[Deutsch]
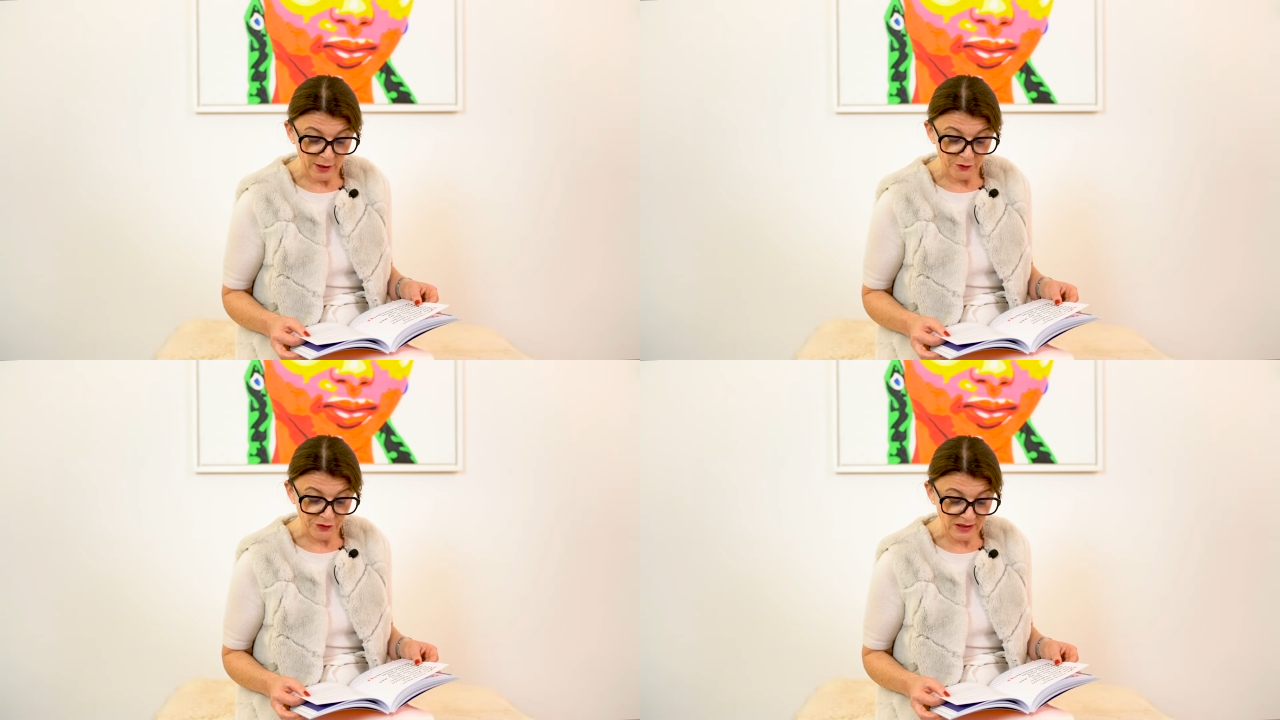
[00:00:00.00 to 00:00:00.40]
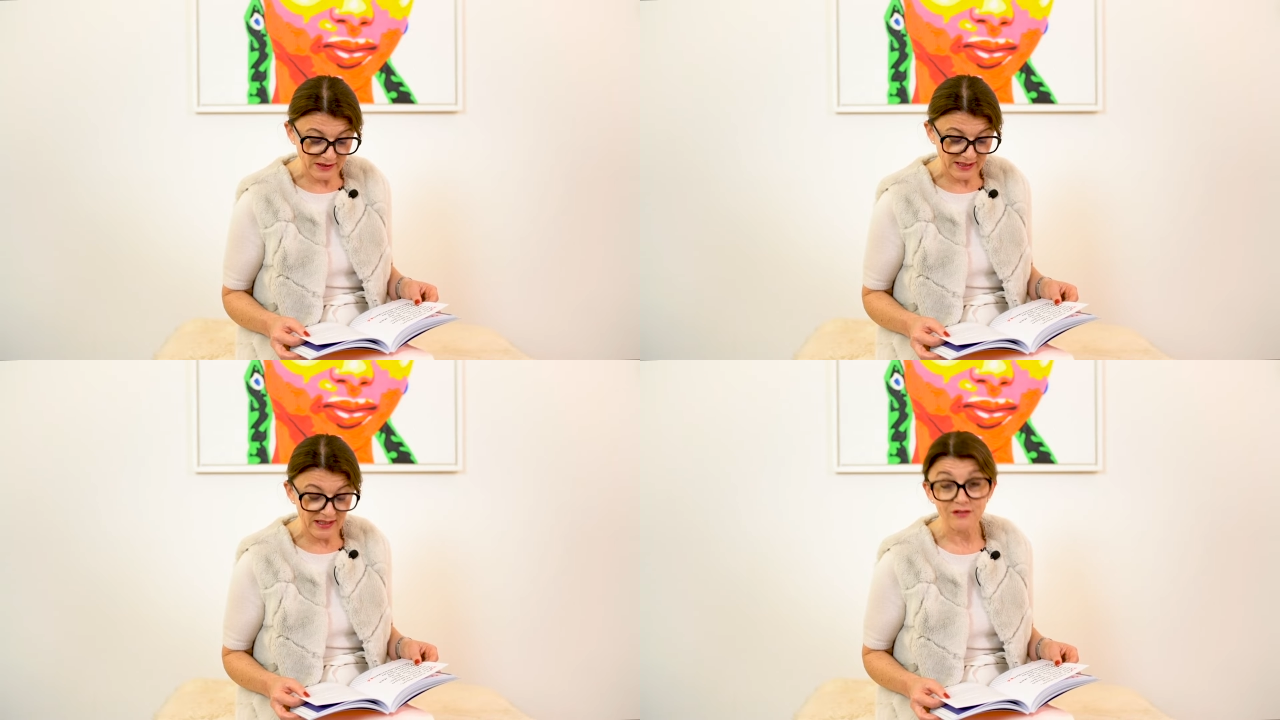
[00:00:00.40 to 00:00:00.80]

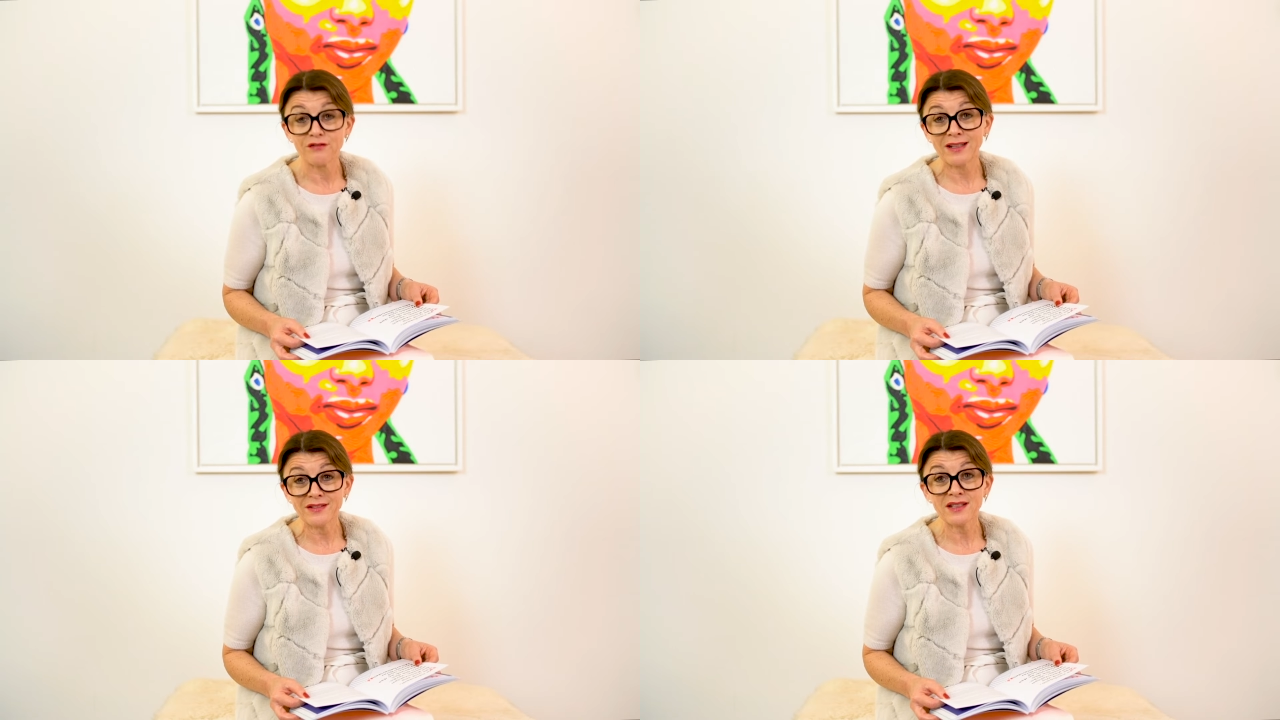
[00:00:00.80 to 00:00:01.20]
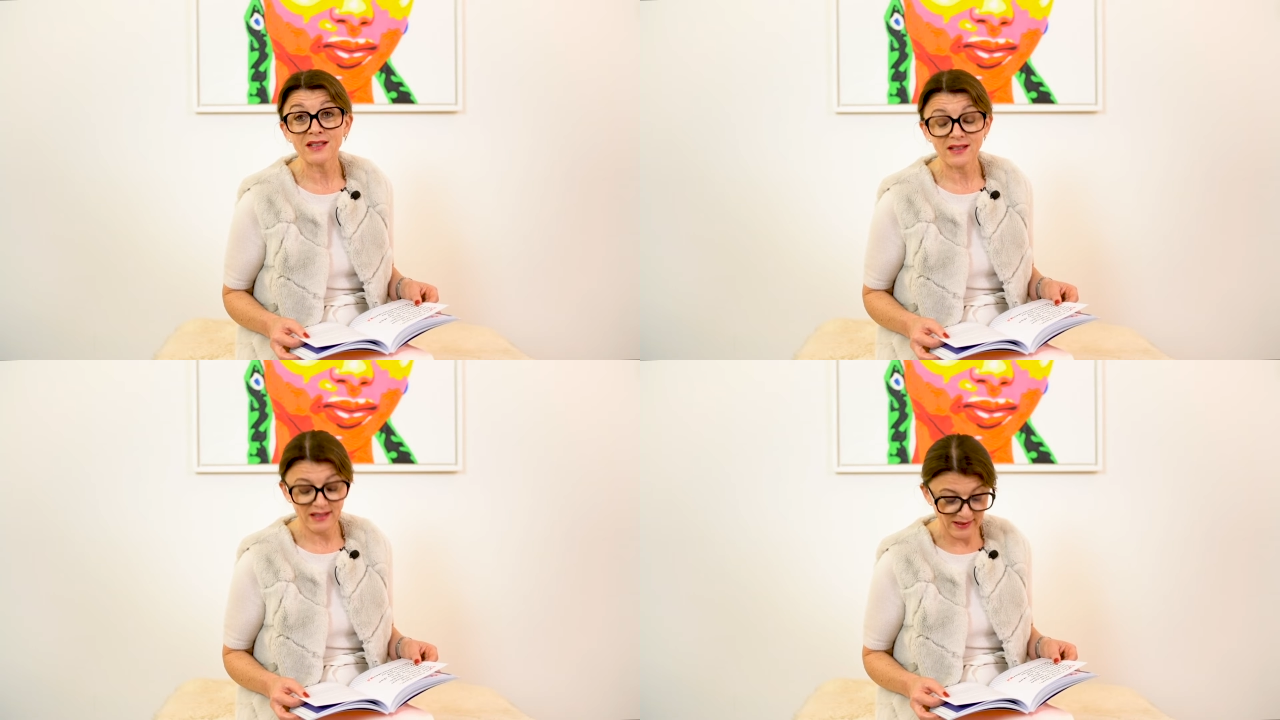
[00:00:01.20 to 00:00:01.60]
findet
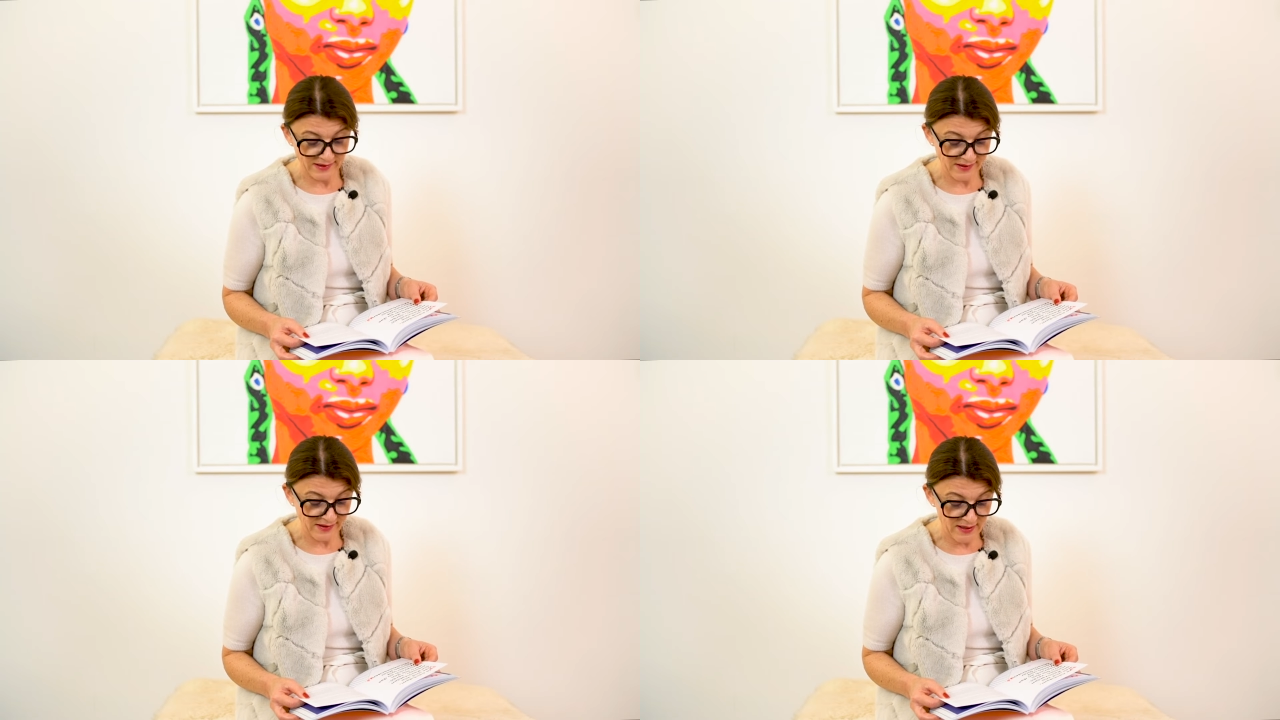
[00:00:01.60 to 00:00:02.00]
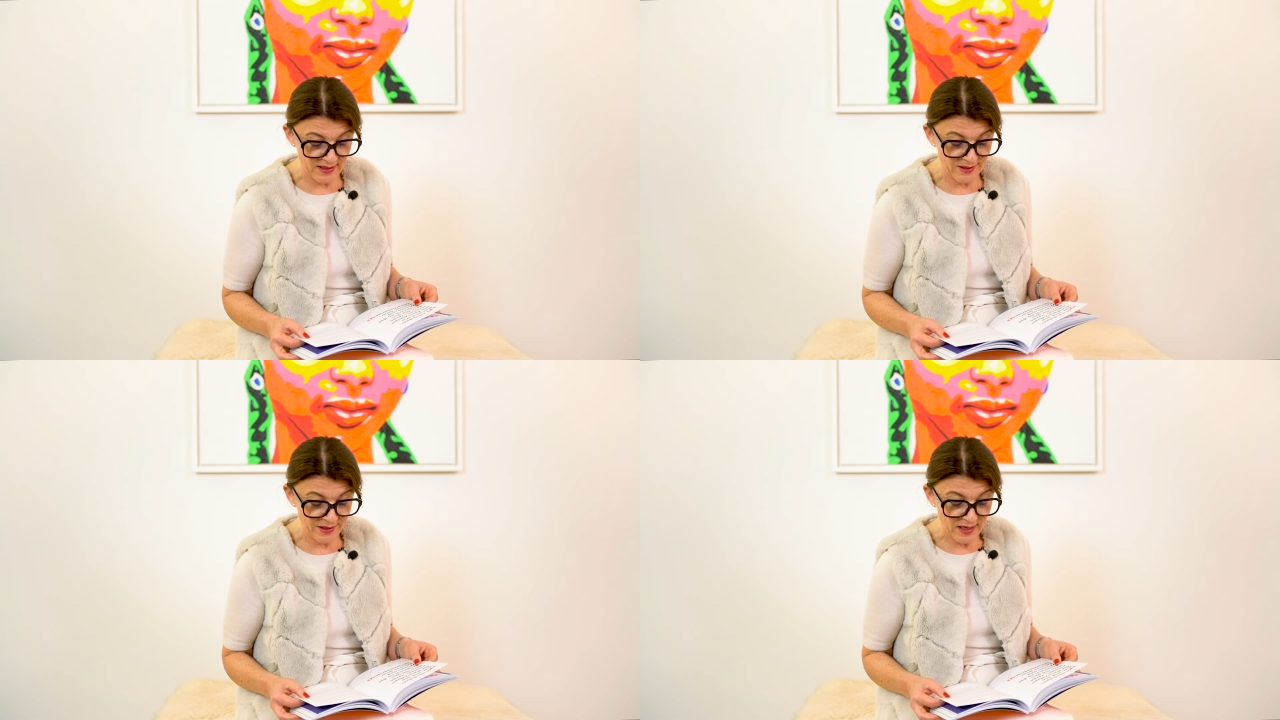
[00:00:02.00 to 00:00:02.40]
relevantere
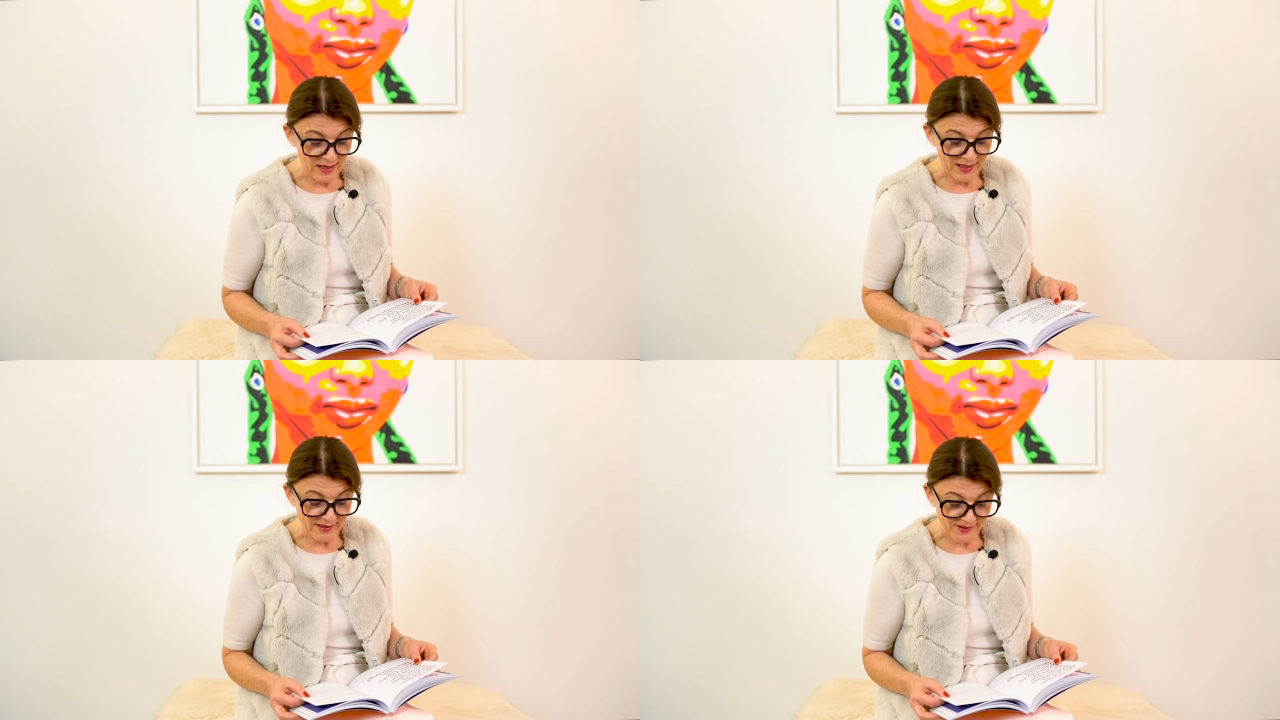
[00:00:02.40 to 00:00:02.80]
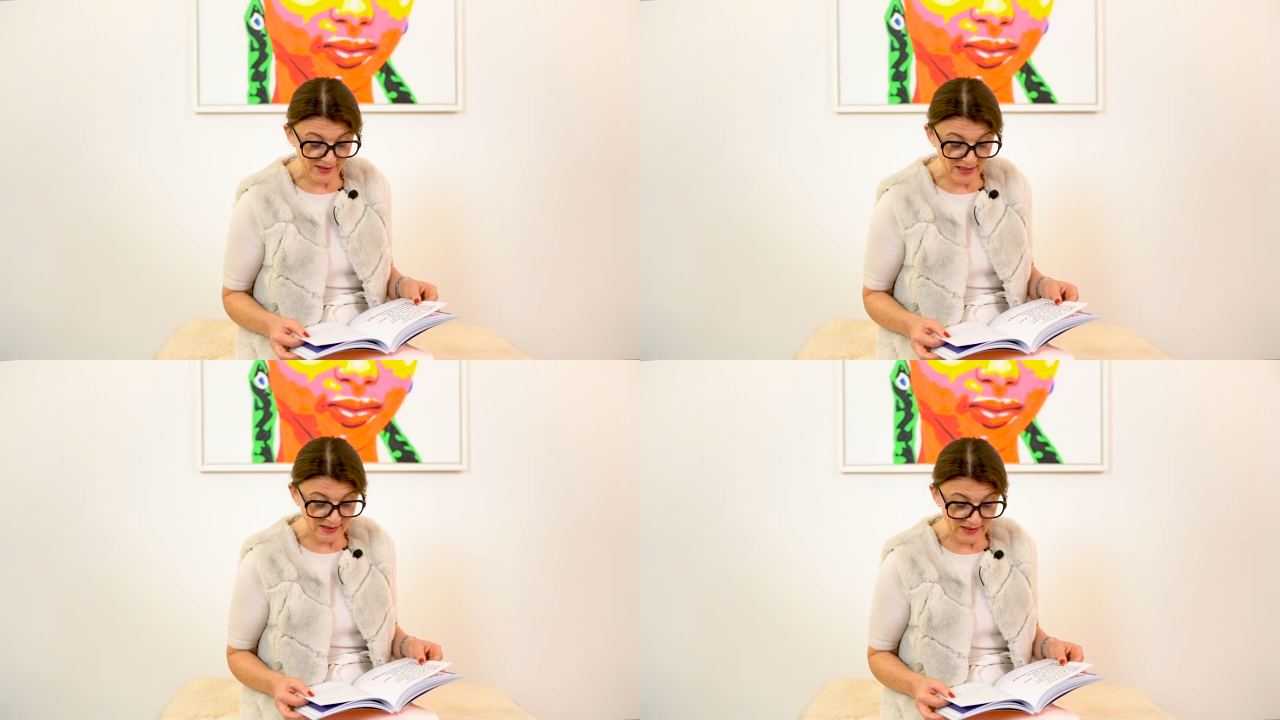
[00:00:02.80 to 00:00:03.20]
Kennzahlen als
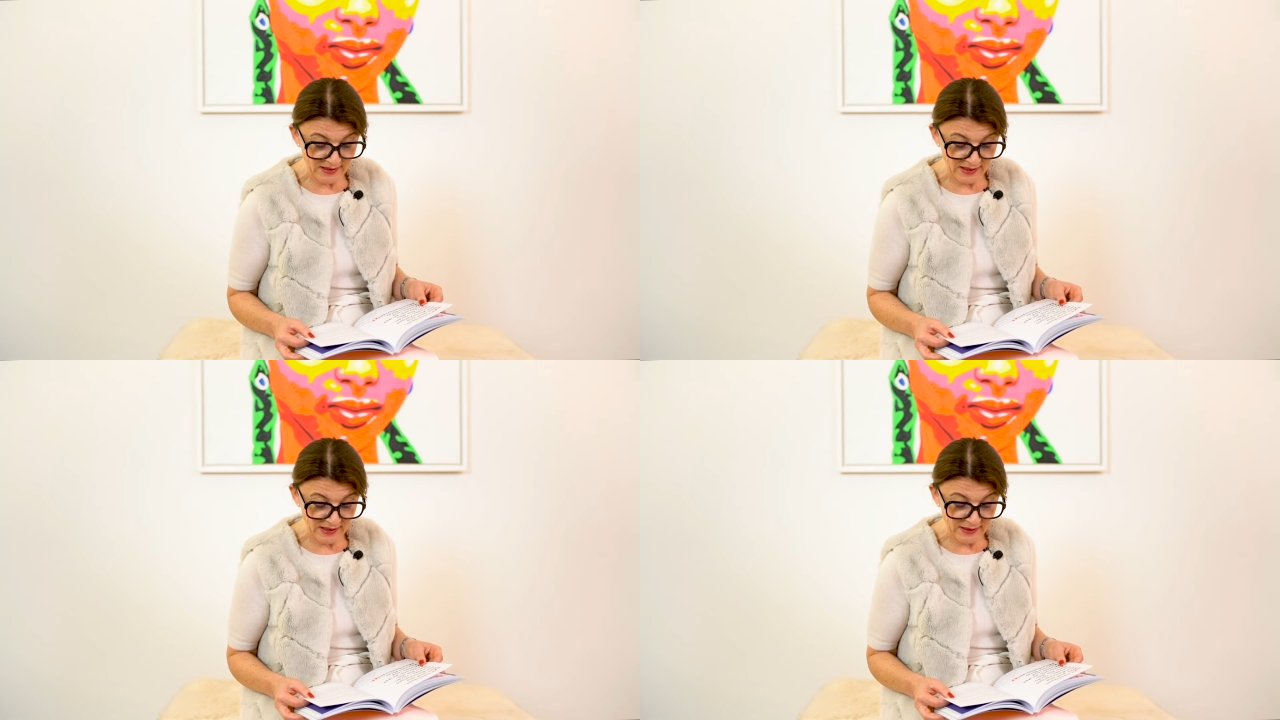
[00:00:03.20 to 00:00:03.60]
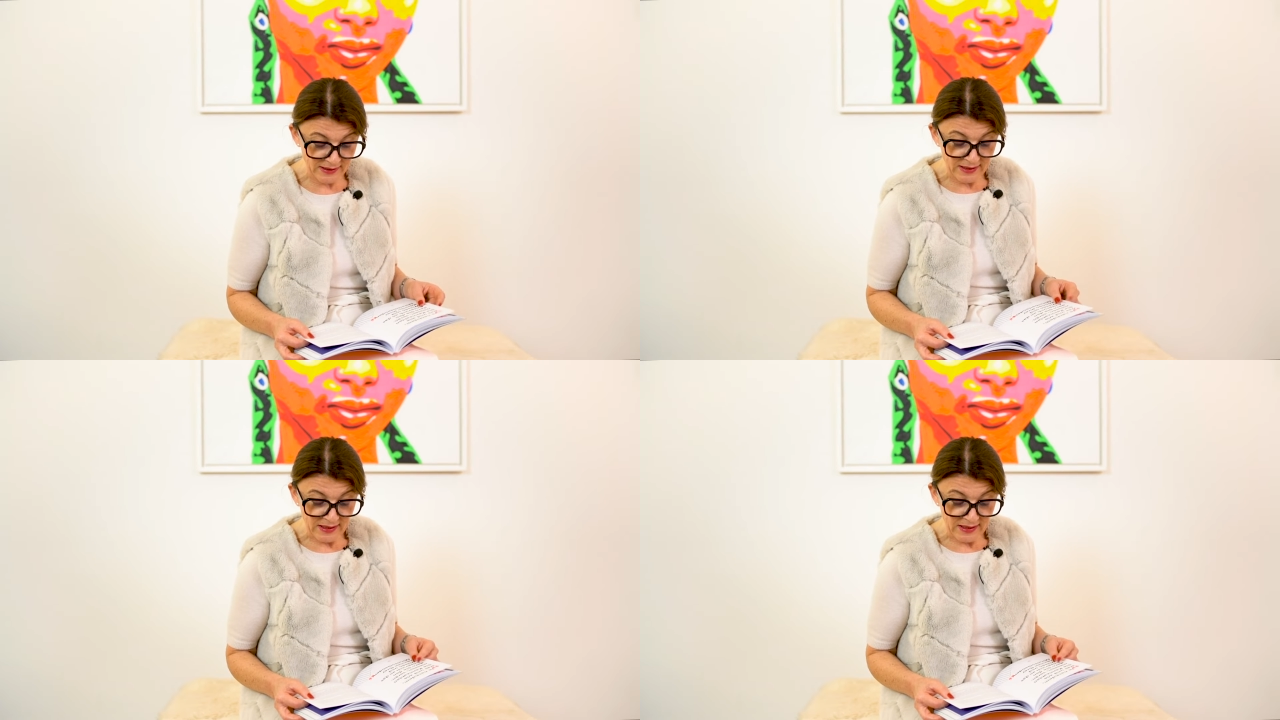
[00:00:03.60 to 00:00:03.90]
derjenige,